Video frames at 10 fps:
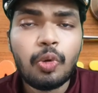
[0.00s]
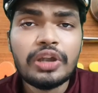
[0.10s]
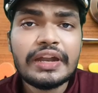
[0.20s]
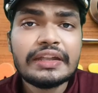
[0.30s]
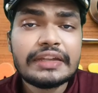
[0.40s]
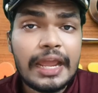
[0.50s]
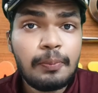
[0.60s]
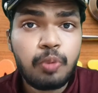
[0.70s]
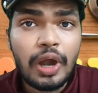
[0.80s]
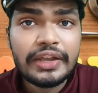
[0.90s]
ஒன்று
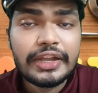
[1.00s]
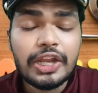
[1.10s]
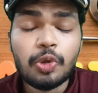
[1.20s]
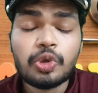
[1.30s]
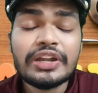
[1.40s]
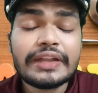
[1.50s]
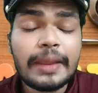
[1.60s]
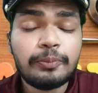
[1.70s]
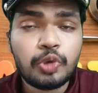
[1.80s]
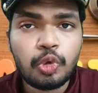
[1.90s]
டைப் ஒன் இன்னொன்னு
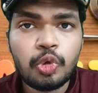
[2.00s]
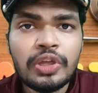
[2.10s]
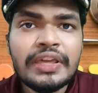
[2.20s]
டைப் டூ